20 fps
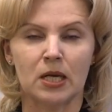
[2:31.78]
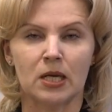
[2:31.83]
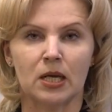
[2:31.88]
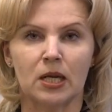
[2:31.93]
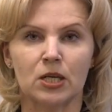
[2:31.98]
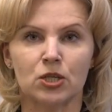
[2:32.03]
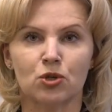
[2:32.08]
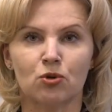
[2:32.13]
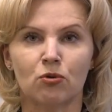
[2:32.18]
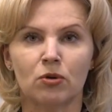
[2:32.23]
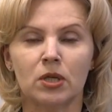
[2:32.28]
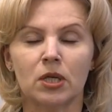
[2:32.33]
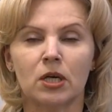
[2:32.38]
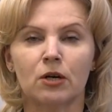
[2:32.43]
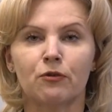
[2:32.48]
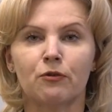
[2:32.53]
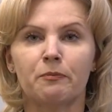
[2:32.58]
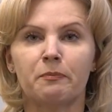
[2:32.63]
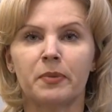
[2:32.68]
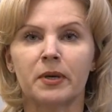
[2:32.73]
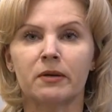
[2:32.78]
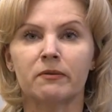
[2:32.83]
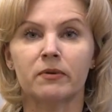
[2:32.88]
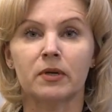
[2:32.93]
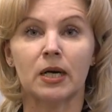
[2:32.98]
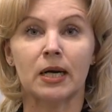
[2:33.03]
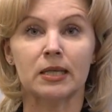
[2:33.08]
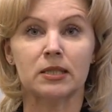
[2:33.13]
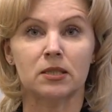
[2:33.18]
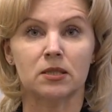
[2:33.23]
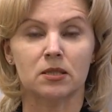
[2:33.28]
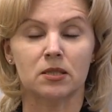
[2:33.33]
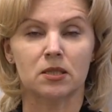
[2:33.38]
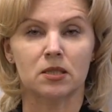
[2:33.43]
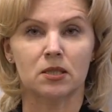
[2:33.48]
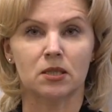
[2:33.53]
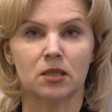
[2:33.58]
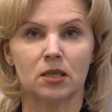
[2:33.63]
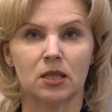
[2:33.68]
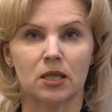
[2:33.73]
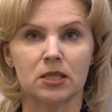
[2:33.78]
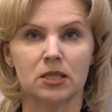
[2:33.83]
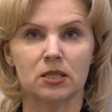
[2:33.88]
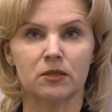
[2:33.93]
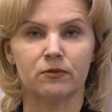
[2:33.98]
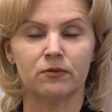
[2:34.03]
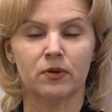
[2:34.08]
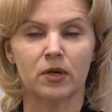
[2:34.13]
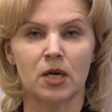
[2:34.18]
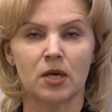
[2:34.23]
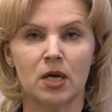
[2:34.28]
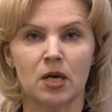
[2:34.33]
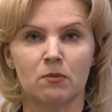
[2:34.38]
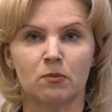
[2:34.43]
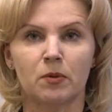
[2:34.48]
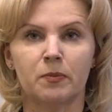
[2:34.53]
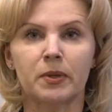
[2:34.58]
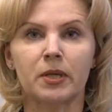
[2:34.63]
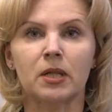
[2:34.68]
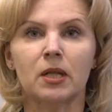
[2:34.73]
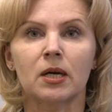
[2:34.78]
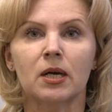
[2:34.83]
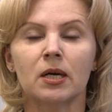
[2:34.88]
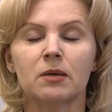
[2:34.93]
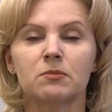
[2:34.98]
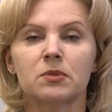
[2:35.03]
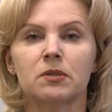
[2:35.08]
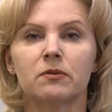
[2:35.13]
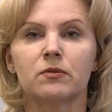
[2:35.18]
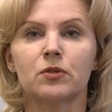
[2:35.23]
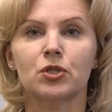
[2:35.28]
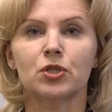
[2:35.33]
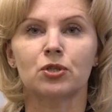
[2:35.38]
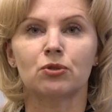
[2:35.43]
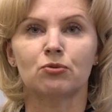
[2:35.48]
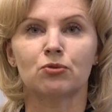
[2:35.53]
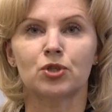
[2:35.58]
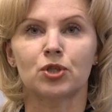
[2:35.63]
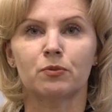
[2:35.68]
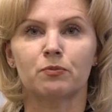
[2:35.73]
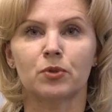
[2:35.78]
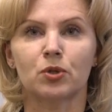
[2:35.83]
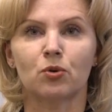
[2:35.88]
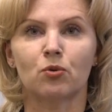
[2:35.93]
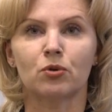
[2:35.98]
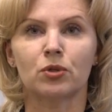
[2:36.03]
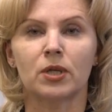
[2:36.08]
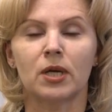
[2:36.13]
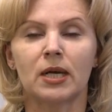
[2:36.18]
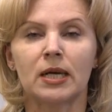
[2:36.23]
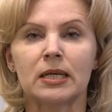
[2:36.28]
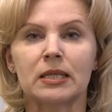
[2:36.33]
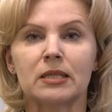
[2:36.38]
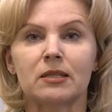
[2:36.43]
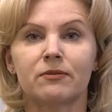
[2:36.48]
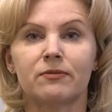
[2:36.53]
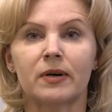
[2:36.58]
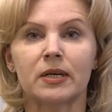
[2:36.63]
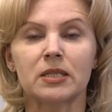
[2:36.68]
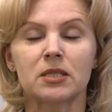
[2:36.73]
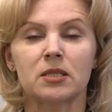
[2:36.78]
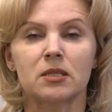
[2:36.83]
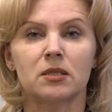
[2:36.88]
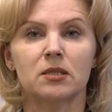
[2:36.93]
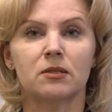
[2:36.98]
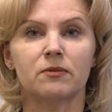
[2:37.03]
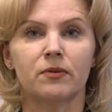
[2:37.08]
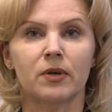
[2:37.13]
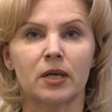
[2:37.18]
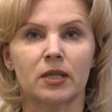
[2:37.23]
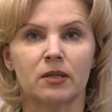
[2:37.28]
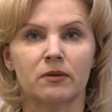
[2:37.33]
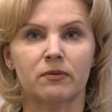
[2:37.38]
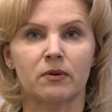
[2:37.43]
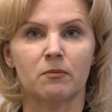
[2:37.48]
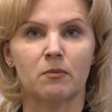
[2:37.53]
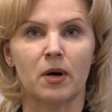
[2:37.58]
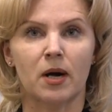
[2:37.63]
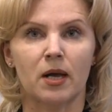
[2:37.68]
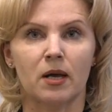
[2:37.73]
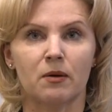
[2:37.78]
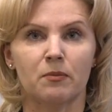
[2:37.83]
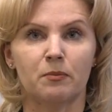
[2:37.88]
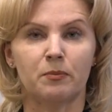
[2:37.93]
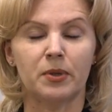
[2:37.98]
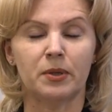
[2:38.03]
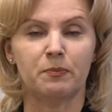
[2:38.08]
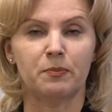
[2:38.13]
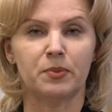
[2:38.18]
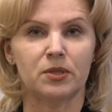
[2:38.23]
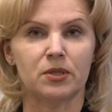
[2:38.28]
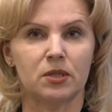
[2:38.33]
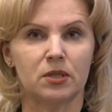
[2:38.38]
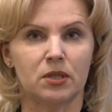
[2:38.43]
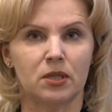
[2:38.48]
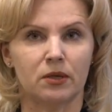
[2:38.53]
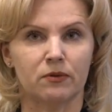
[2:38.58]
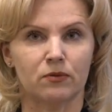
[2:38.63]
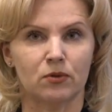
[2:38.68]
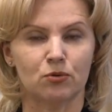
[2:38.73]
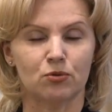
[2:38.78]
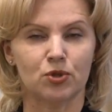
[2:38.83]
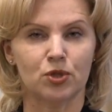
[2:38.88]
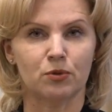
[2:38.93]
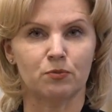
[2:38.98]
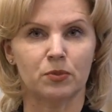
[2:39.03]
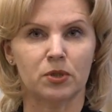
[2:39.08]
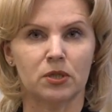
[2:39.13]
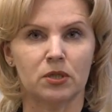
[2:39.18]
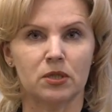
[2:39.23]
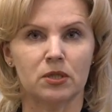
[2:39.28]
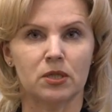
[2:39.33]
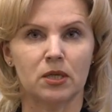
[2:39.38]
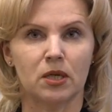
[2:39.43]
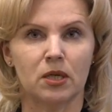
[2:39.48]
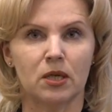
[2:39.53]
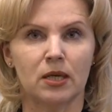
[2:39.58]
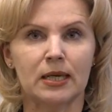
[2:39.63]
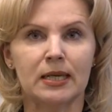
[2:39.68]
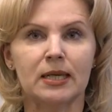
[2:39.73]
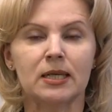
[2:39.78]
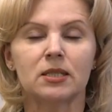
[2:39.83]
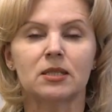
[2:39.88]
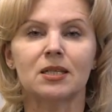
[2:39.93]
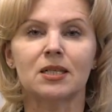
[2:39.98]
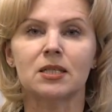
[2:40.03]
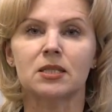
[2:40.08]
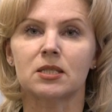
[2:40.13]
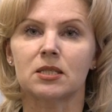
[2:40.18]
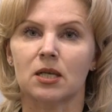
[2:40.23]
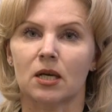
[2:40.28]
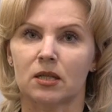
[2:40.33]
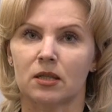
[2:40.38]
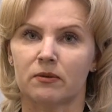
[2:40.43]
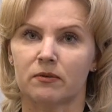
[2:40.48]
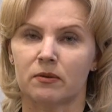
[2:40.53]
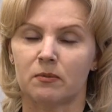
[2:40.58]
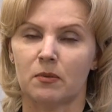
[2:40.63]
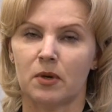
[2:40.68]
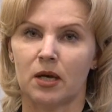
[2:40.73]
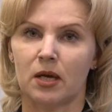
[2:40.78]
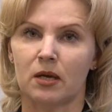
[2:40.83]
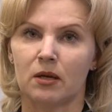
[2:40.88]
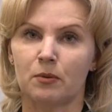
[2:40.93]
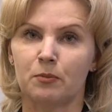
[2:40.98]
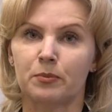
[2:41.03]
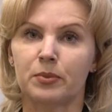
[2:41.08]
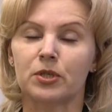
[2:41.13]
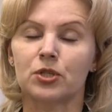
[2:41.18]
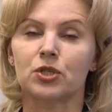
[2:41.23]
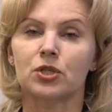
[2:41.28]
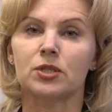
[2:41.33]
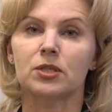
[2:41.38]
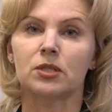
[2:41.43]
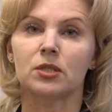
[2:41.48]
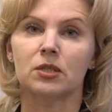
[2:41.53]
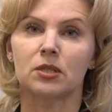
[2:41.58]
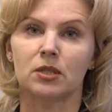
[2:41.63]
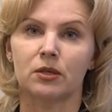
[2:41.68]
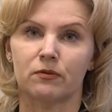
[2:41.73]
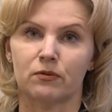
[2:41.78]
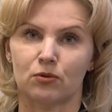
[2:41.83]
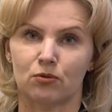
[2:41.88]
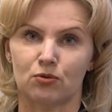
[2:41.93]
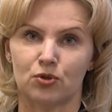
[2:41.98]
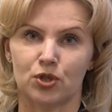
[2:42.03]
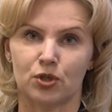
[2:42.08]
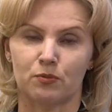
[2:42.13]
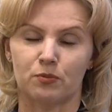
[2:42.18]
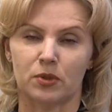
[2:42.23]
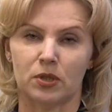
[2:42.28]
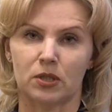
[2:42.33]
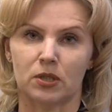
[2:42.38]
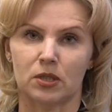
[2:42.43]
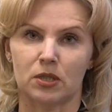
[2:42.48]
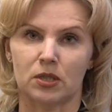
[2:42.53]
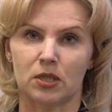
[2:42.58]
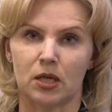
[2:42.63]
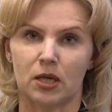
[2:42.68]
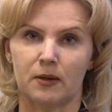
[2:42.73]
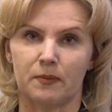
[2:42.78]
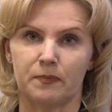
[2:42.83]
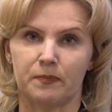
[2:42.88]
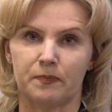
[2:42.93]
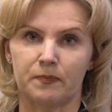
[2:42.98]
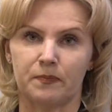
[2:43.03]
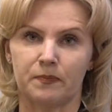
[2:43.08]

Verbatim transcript: Для школьников 5-11 классов мы предлагаем завершить учебный год 29 мая при пятидневной учебной неделе, 30 мая при шестидневной учебной неделе.